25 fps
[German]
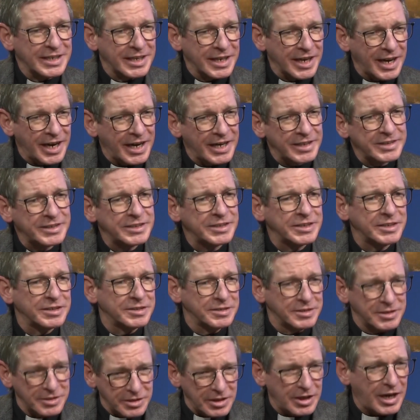
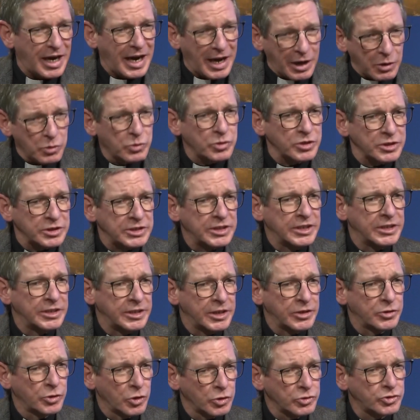gerade auch hier
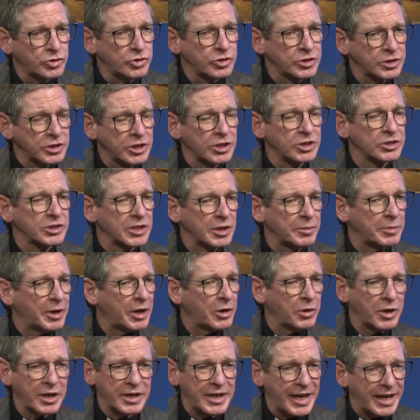in der deutschen Kirche,
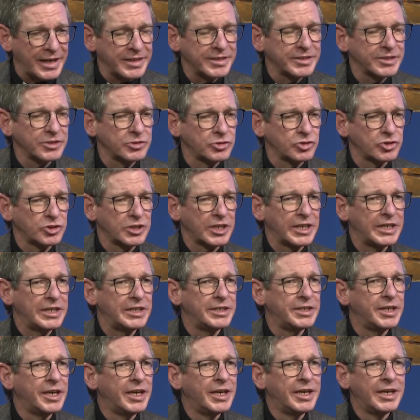aber auch an anderen
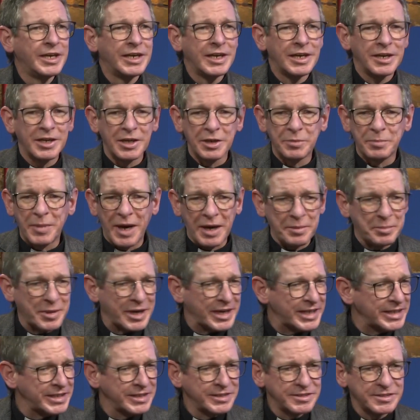Stellen ähm, am
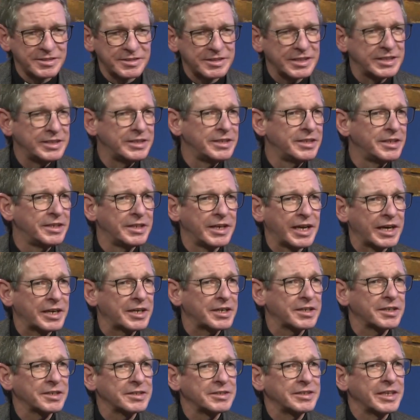Ringen sind
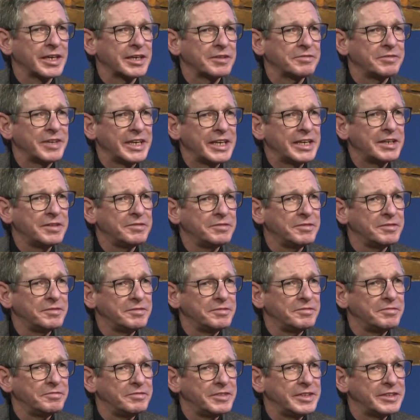nach, nach
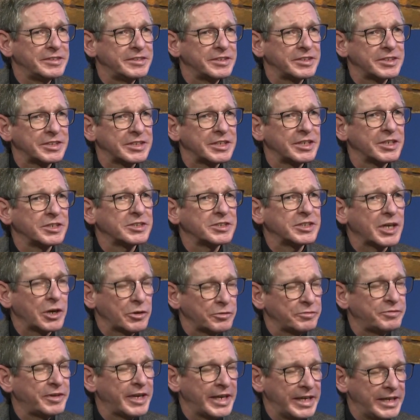Wegen, wie sich Kirche
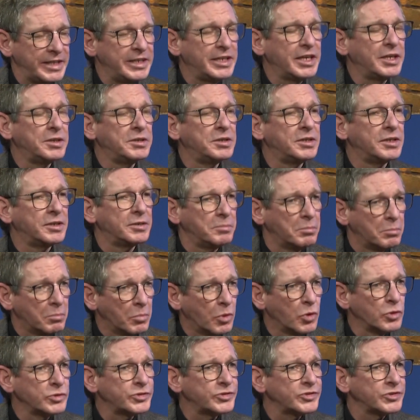auch verändern
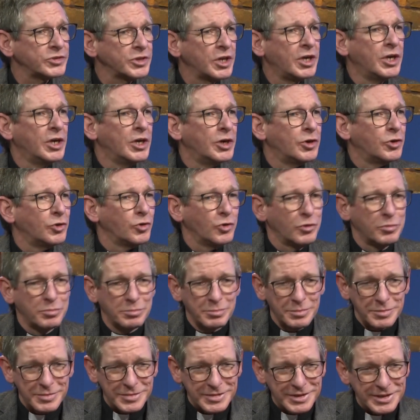muss,
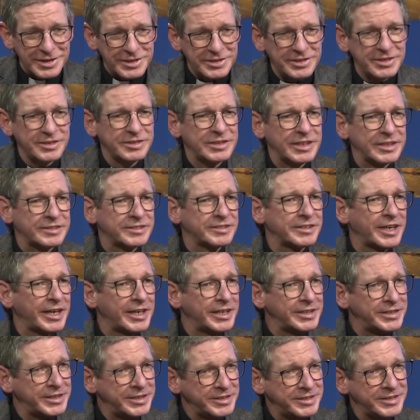um in dieser
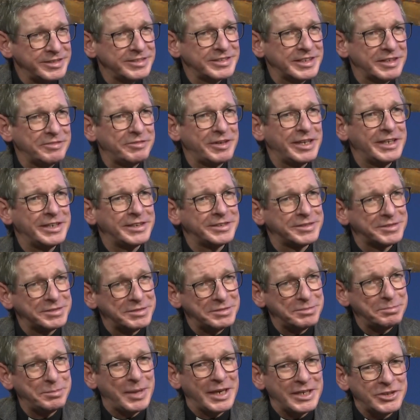Zeit, in dieser
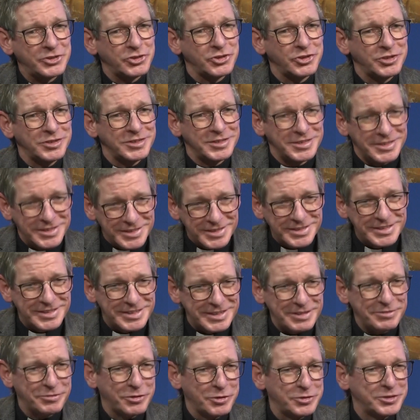Welt Menschen,
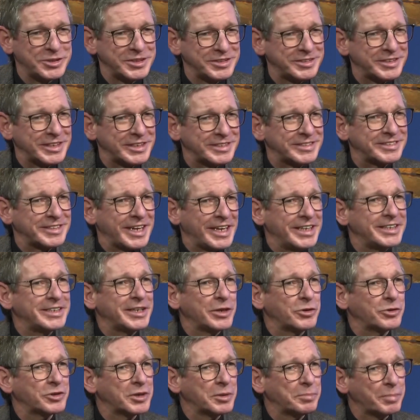die von dieser
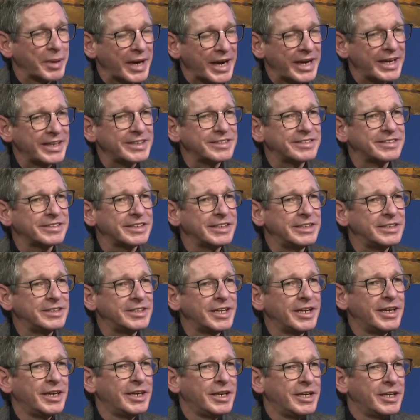Zeit auch geprägt
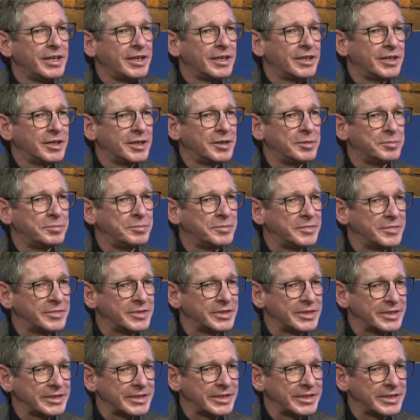sind, ähm,